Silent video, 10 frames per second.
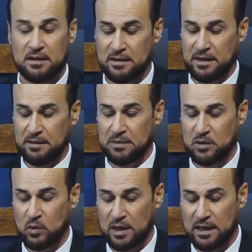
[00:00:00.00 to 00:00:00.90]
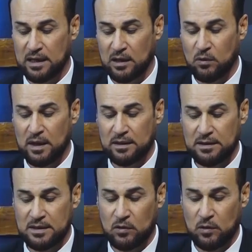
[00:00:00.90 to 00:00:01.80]
الرأيين محور الحلقة
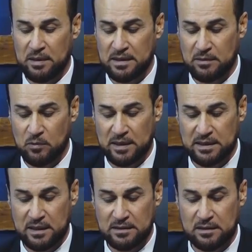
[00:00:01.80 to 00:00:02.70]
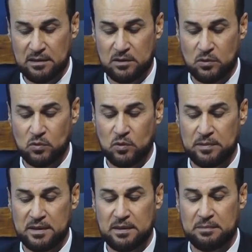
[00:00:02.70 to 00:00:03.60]
واقعنينا وبين المبادرات
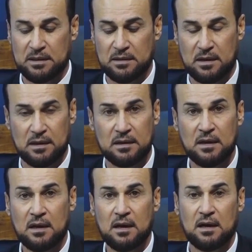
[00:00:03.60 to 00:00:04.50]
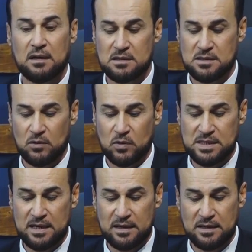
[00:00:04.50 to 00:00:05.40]
الحكومية بإقرار اللجنة
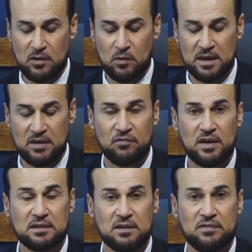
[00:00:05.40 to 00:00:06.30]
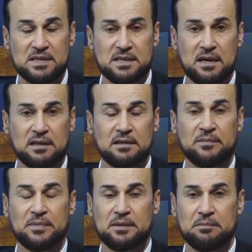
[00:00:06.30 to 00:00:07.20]
الوزارية وملفات الفساد
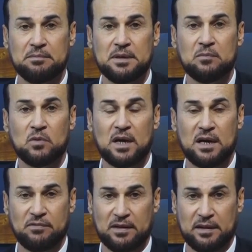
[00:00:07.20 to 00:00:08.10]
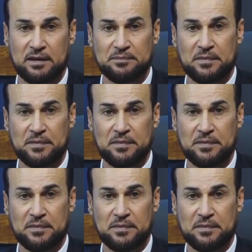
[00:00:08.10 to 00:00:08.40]
بالمحافظة